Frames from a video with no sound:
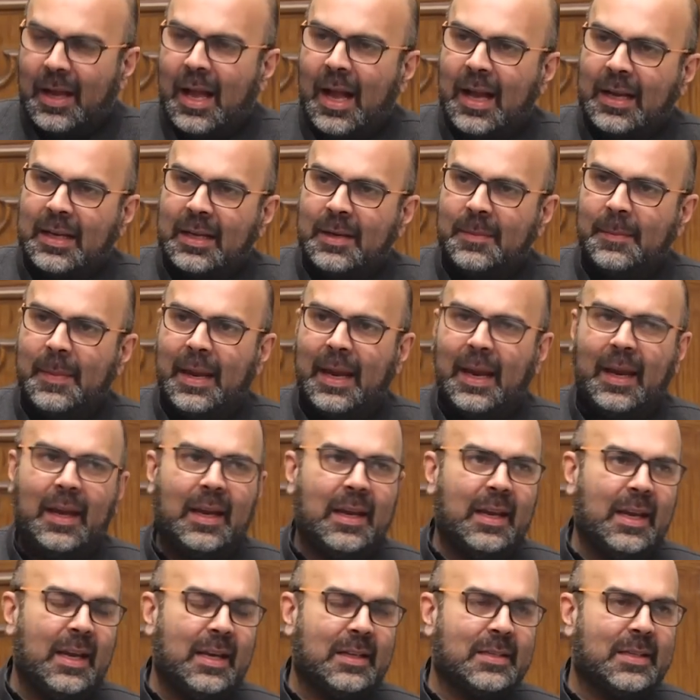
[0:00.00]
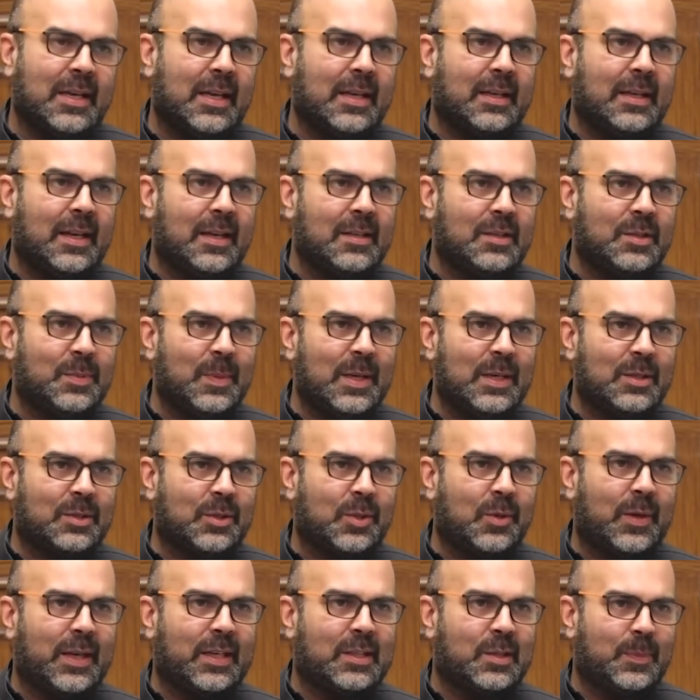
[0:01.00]
अगर मैं एक सेंटेंस में
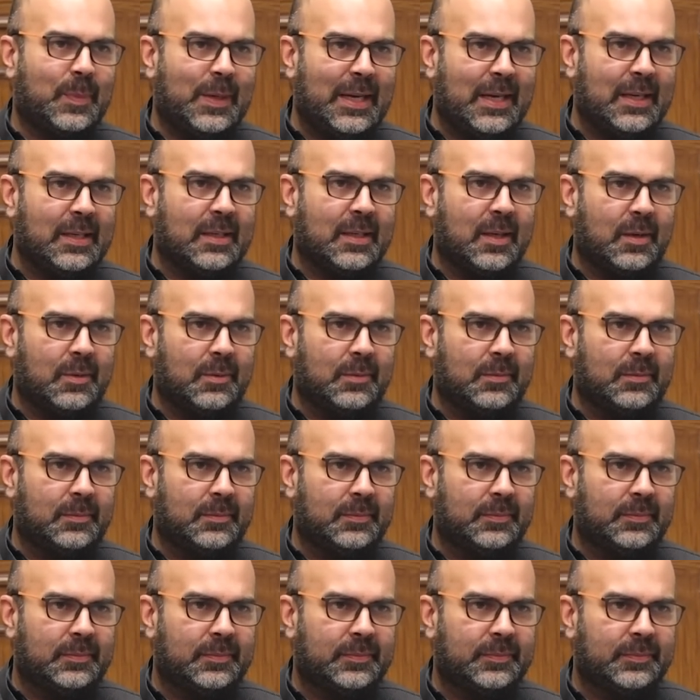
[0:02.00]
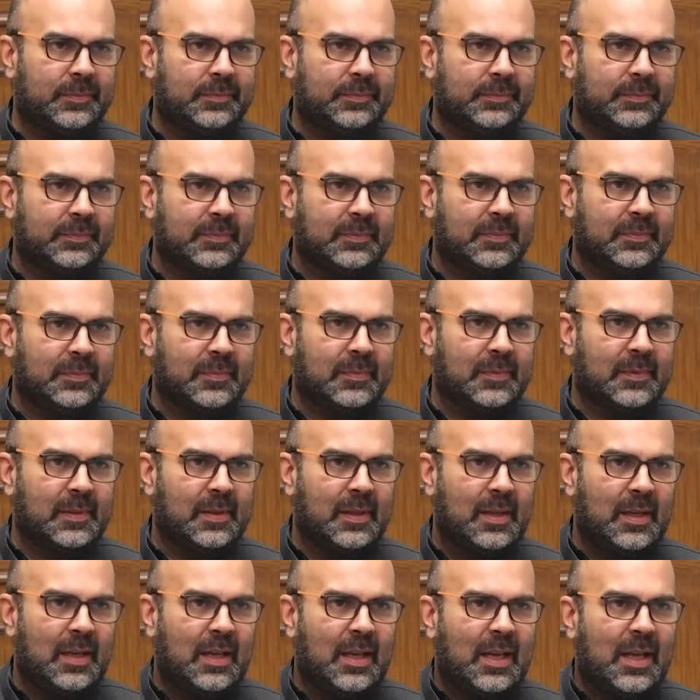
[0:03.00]
इसको एक्सप्लेन करूँ
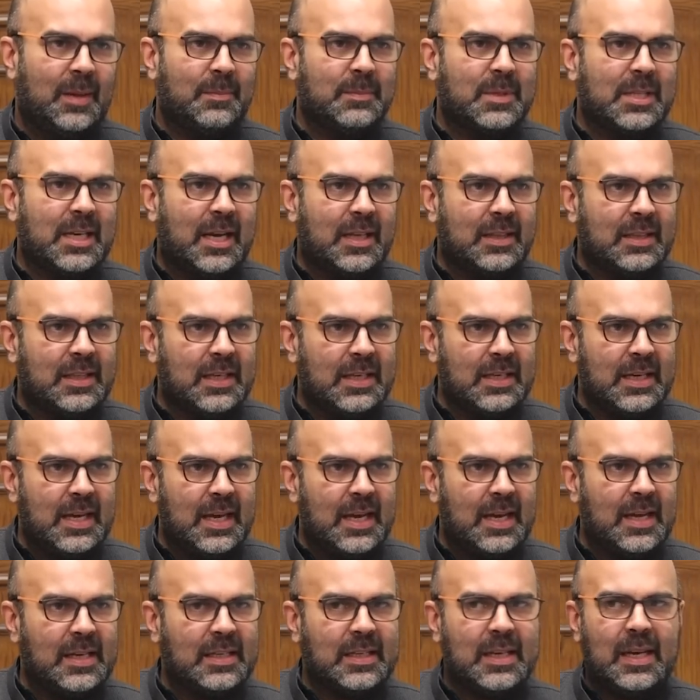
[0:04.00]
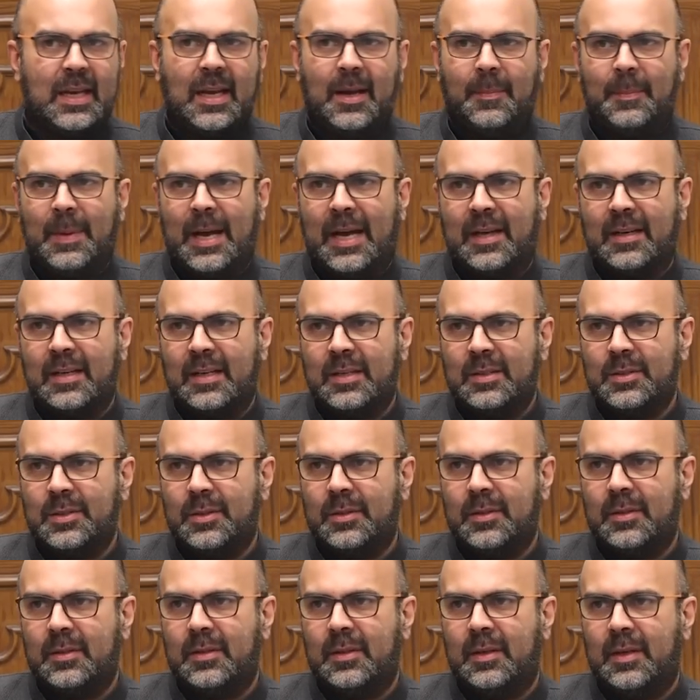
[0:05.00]
हम चाहते ये हैं कि हमारी
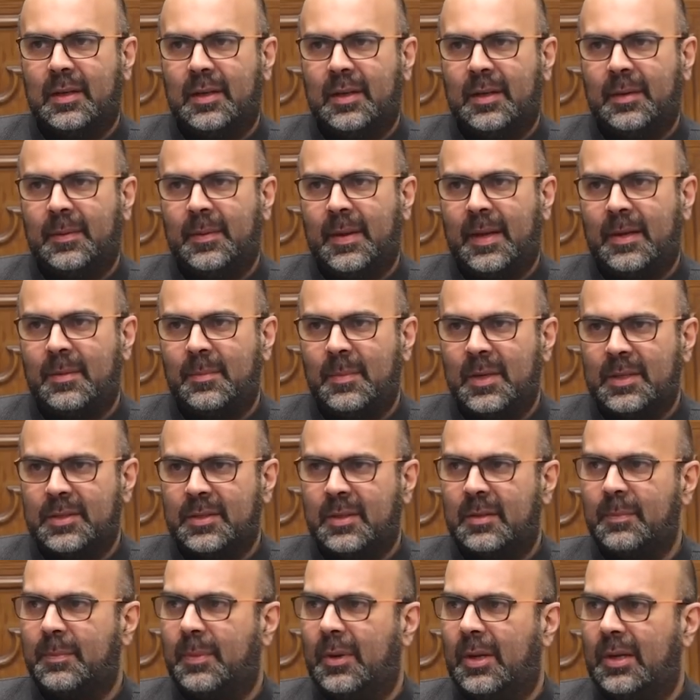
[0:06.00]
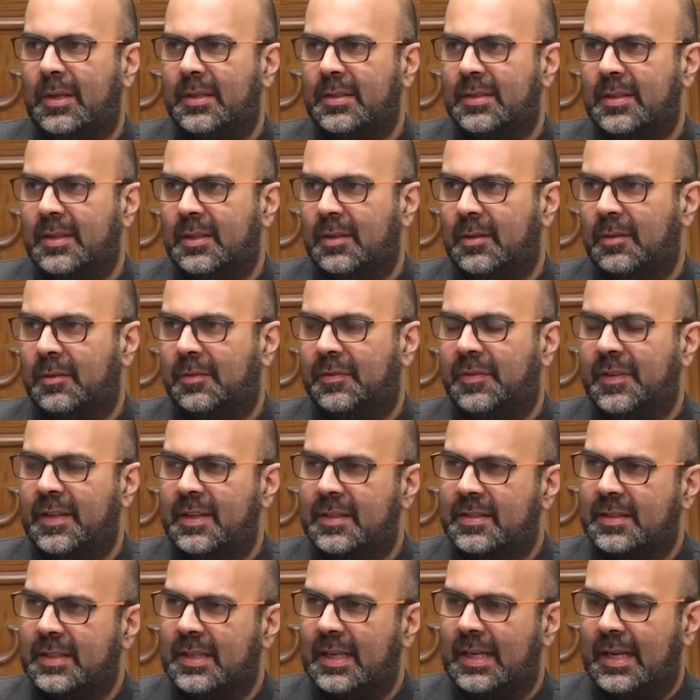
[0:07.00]
जो एडमिशन पॉलिसी हो
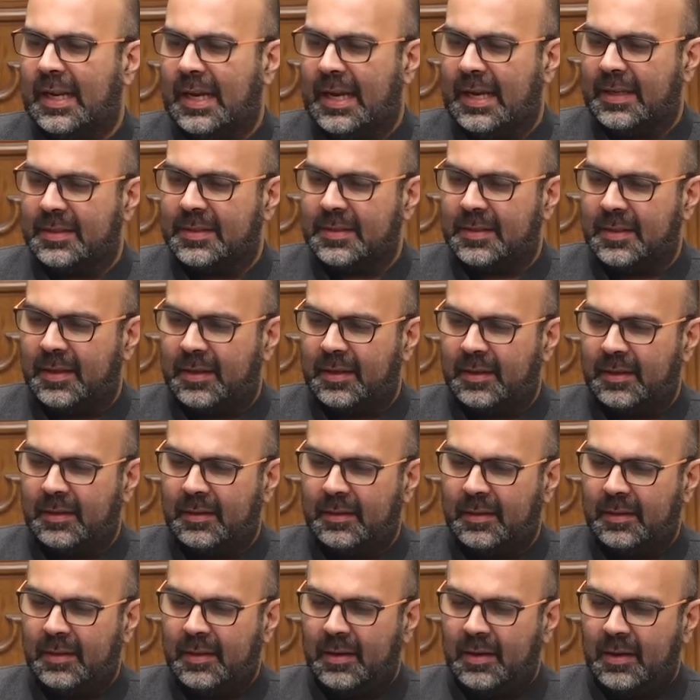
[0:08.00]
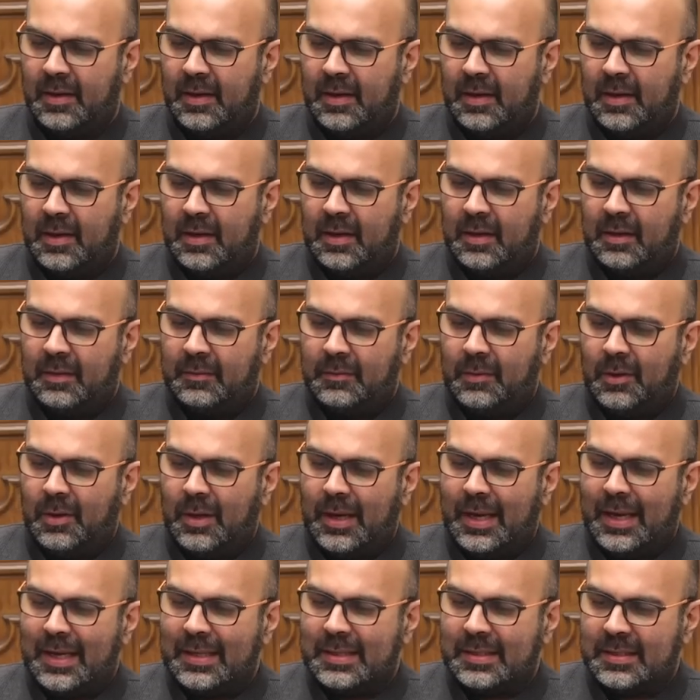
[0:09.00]
फीस के लिहाज से वो
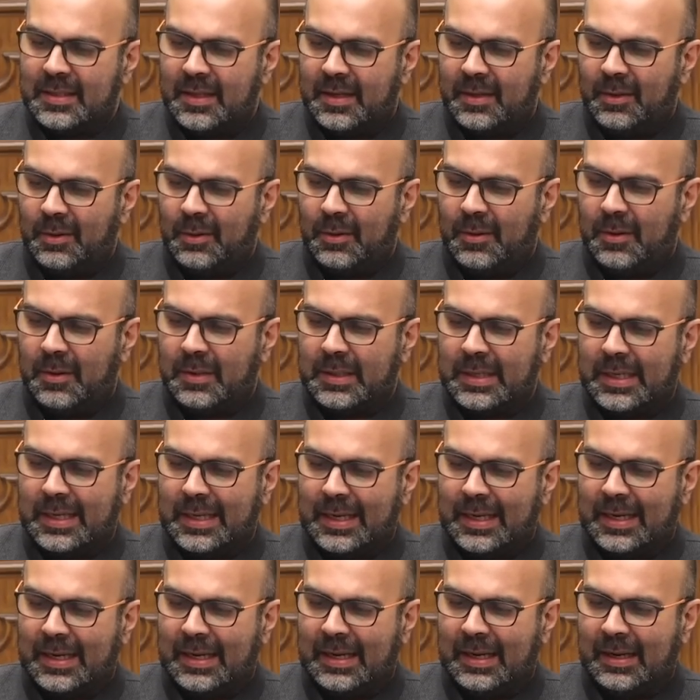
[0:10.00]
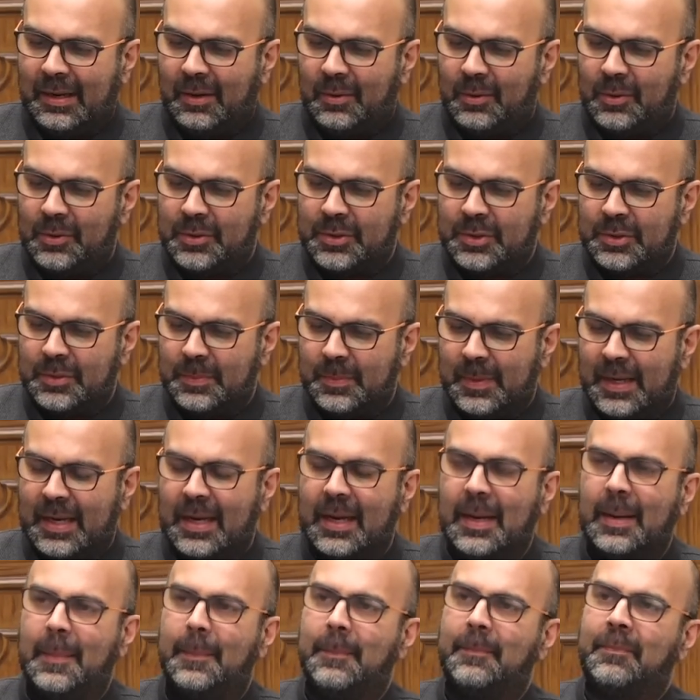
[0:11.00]
ऐसे हो कि
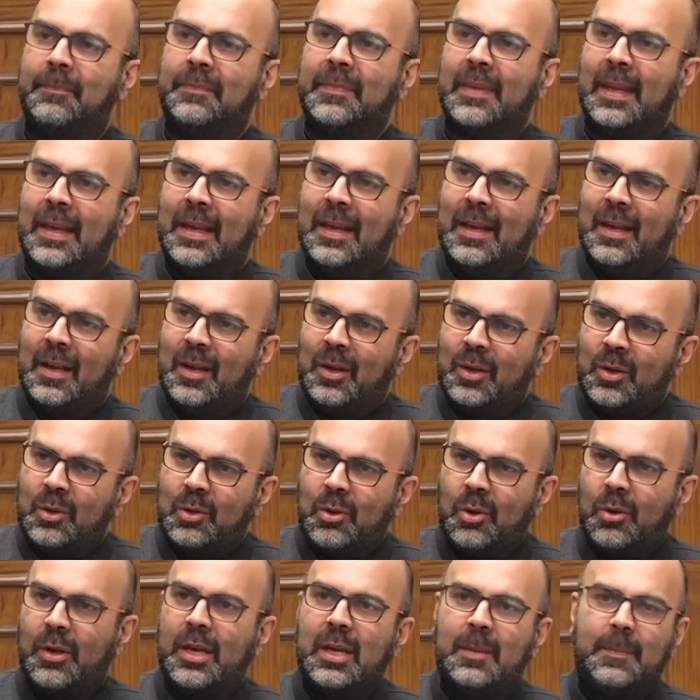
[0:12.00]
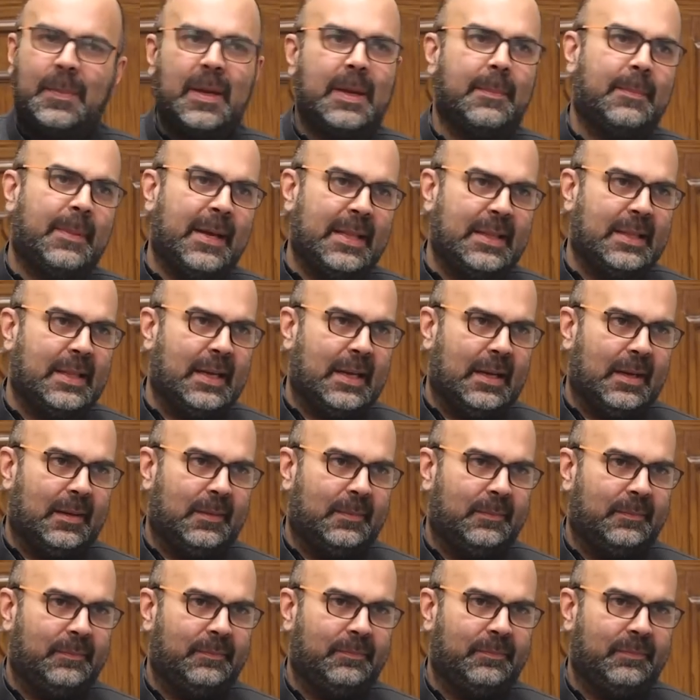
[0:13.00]
उसमें कोई भी बंदा
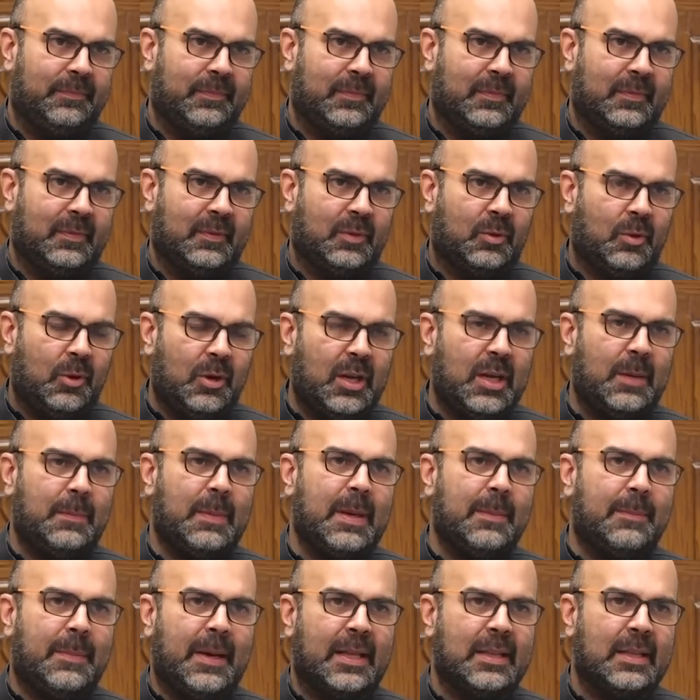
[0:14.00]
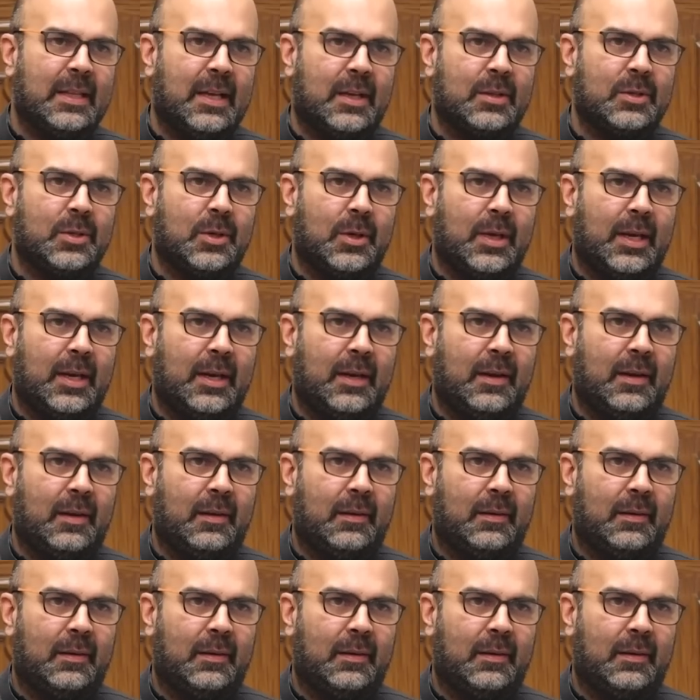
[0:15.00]
कोई भी बंदा जो है